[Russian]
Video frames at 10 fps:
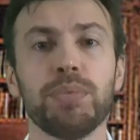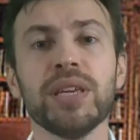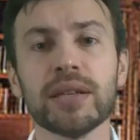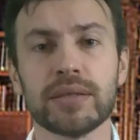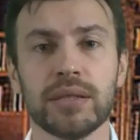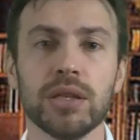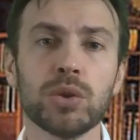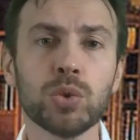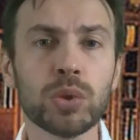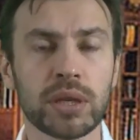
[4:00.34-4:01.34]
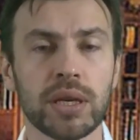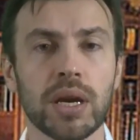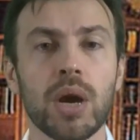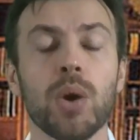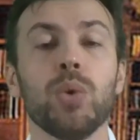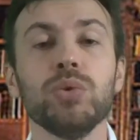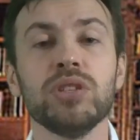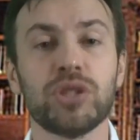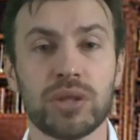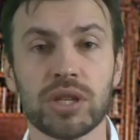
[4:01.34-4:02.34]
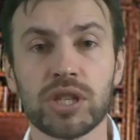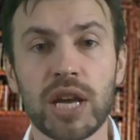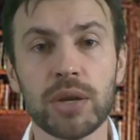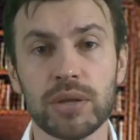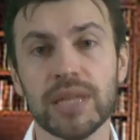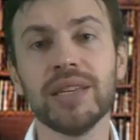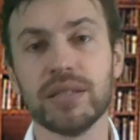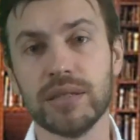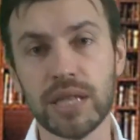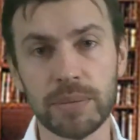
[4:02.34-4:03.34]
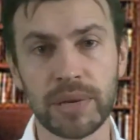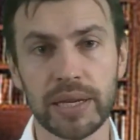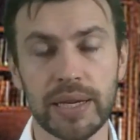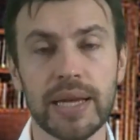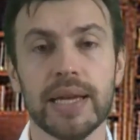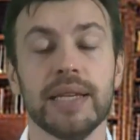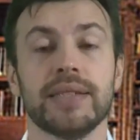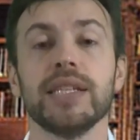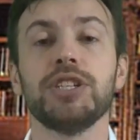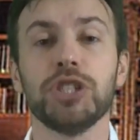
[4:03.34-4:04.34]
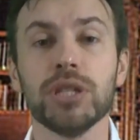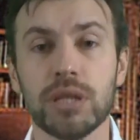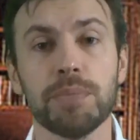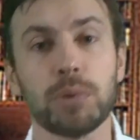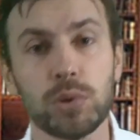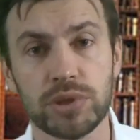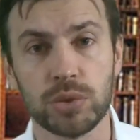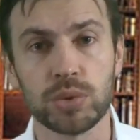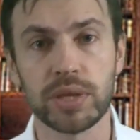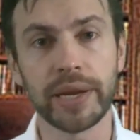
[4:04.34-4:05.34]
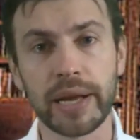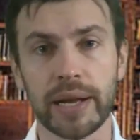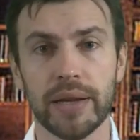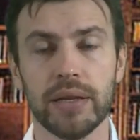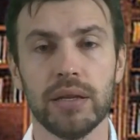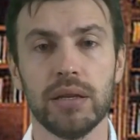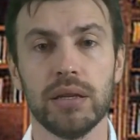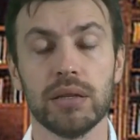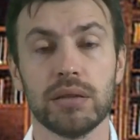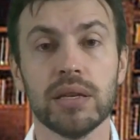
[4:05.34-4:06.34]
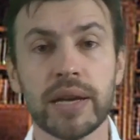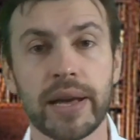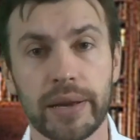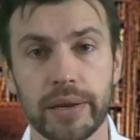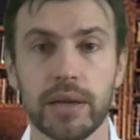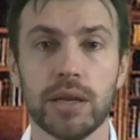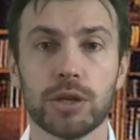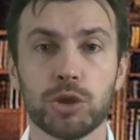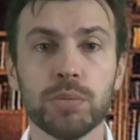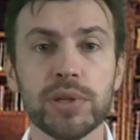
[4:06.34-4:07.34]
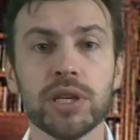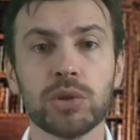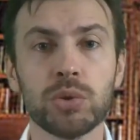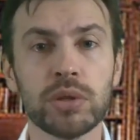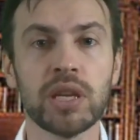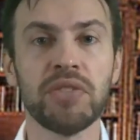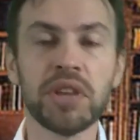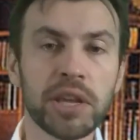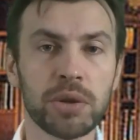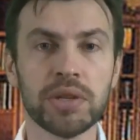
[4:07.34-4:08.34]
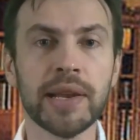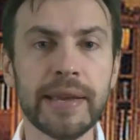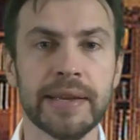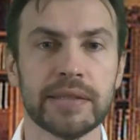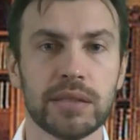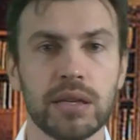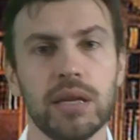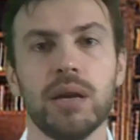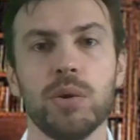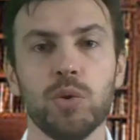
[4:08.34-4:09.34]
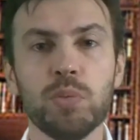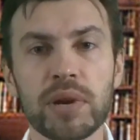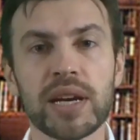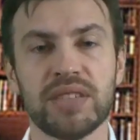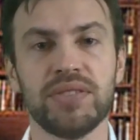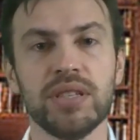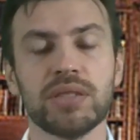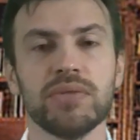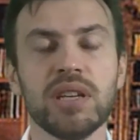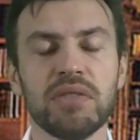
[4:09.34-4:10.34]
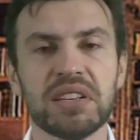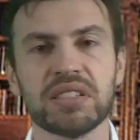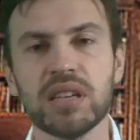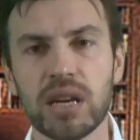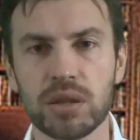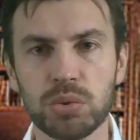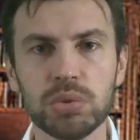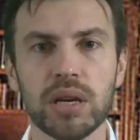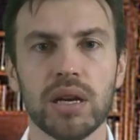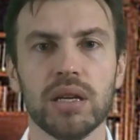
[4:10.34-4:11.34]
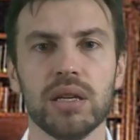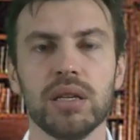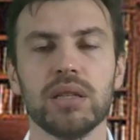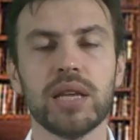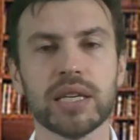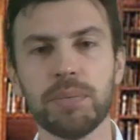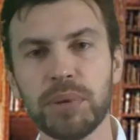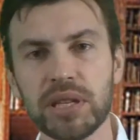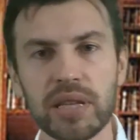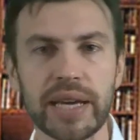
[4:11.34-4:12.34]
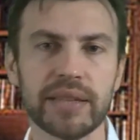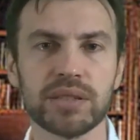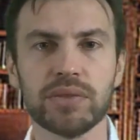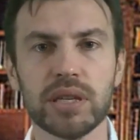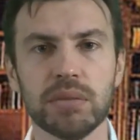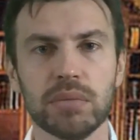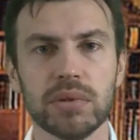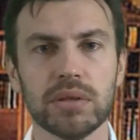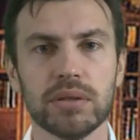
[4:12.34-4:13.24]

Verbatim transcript: персы и турки уничтожают их земли, защиты просит у царя. Так, чтобы никто на Иверию не лез, убрать все свои войска оттуда, так и передайте своим.